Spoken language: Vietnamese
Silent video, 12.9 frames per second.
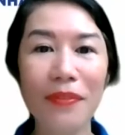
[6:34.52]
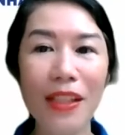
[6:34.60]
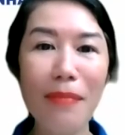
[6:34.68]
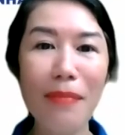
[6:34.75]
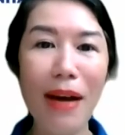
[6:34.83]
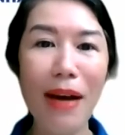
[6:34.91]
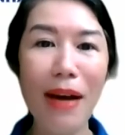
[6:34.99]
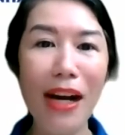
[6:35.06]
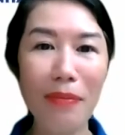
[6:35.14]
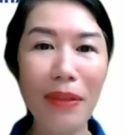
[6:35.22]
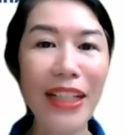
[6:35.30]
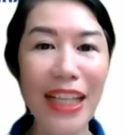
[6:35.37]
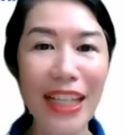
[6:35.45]
các bạn
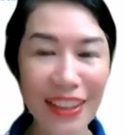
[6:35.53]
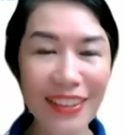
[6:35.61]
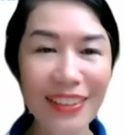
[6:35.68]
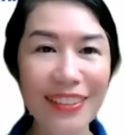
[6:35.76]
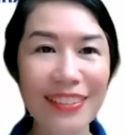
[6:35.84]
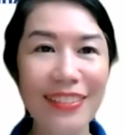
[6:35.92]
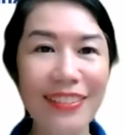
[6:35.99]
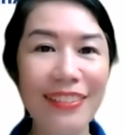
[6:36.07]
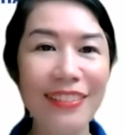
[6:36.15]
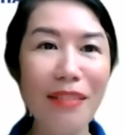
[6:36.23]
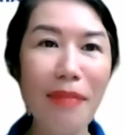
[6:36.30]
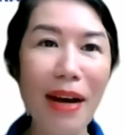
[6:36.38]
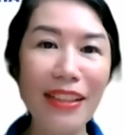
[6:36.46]
không đeo mắt kiến
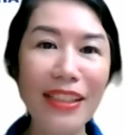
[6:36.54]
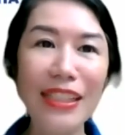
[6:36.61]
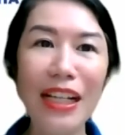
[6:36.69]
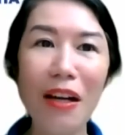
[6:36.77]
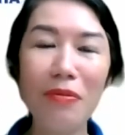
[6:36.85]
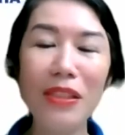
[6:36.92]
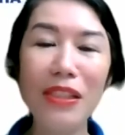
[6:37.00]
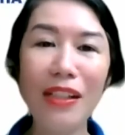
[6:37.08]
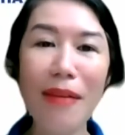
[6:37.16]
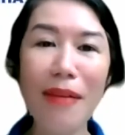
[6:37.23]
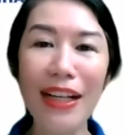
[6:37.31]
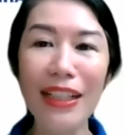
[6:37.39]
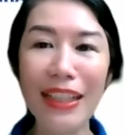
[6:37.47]
các bạn đi trên lòng đường các
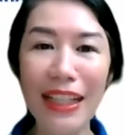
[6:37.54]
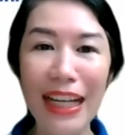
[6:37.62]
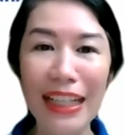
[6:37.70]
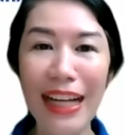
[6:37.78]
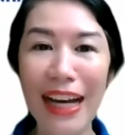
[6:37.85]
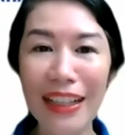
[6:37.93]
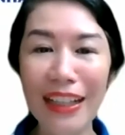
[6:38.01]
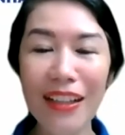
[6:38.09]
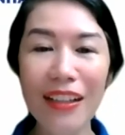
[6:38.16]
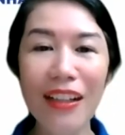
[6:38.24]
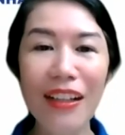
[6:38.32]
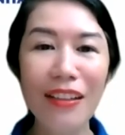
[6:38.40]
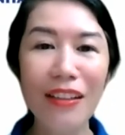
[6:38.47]
bạn có thấy ánh nắng nó,
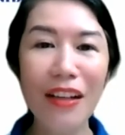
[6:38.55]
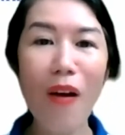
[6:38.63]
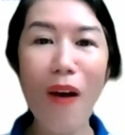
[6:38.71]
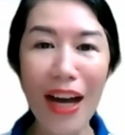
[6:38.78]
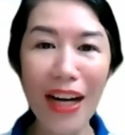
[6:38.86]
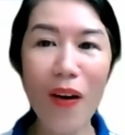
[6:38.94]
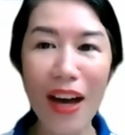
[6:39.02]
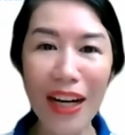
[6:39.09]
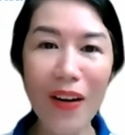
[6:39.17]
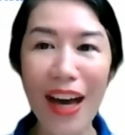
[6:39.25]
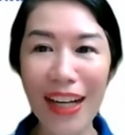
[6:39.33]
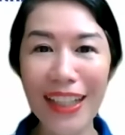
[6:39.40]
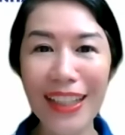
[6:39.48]
nó loáng loáng
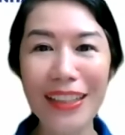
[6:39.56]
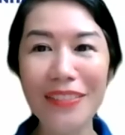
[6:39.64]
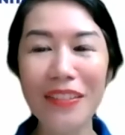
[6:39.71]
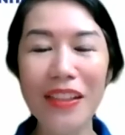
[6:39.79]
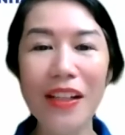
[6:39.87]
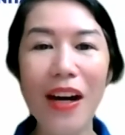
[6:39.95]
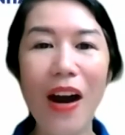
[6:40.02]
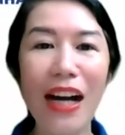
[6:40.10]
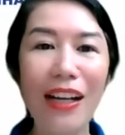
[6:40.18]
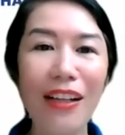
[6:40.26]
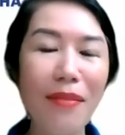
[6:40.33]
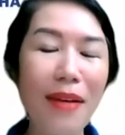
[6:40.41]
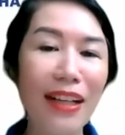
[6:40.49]
loáng lên không hoặc
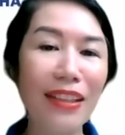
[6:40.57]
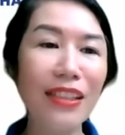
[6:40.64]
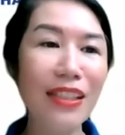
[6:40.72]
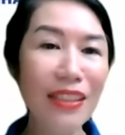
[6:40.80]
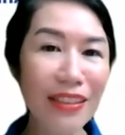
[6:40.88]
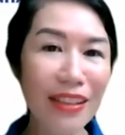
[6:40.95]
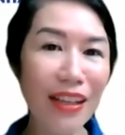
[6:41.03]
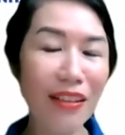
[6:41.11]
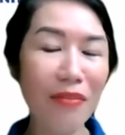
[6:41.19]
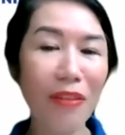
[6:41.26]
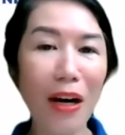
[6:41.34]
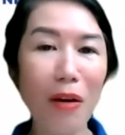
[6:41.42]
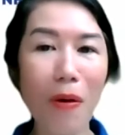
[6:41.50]
là các bạn đứng
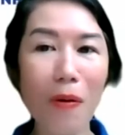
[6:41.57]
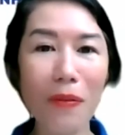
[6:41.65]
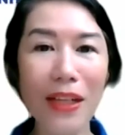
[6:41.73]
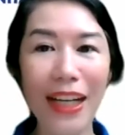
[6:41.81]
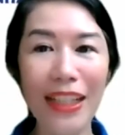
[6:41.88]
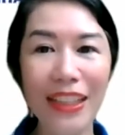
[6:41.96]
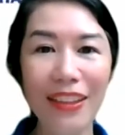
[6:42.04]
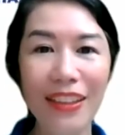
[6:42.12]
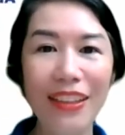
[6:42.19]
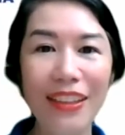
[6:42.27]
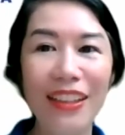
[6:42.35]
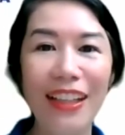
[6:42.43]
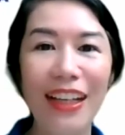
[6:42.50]
nhìn vào một cái
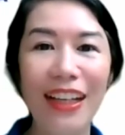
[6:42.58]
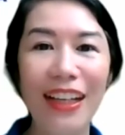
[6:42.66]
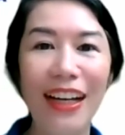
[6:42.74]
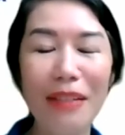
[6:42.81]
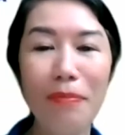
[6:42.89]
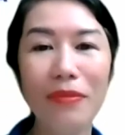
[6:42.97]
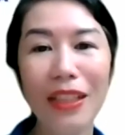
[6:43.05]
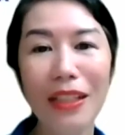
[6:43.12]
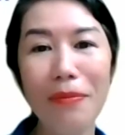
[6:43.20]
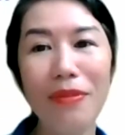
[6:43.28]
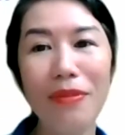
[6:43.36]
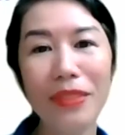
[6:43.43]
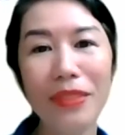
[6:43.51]
à, cái
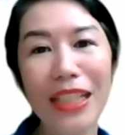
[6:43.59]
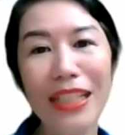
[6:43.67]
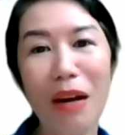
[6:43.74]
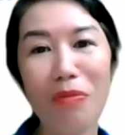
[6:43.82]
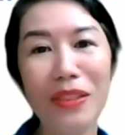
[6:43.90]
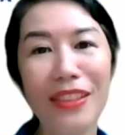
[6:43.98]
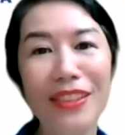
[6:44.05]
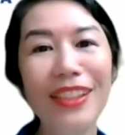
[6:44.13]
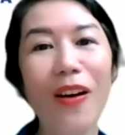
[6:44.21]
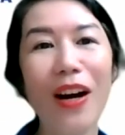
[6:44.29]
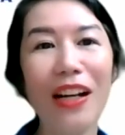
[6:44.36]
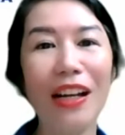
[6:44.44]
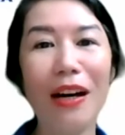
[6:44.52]
cái cái dòng
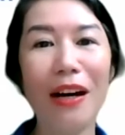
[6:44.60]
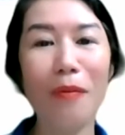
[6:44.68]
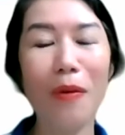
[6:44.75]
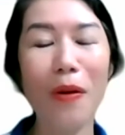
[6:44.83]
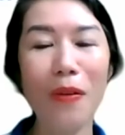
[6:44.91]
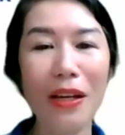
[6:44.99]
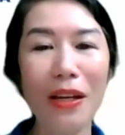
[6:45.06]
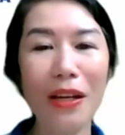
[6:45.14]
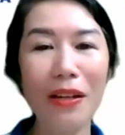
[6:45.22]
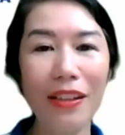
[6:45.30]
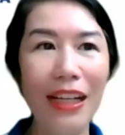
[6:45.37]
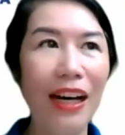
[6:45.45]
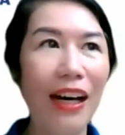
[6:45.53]
nước hoặc là một cái
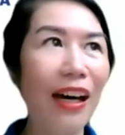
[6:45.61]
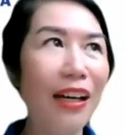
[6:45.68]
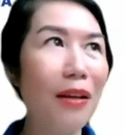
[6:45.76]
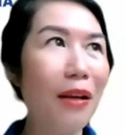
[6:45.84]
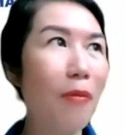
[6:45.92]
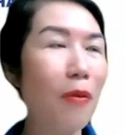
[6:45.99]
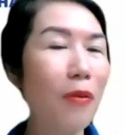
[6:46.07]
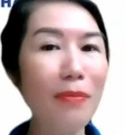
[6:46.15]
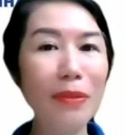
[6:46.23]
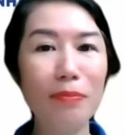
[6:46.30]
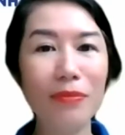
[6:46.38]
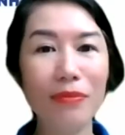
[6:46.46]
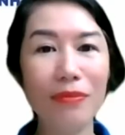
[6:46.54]
hay là
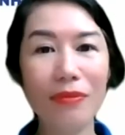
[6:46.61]
một cái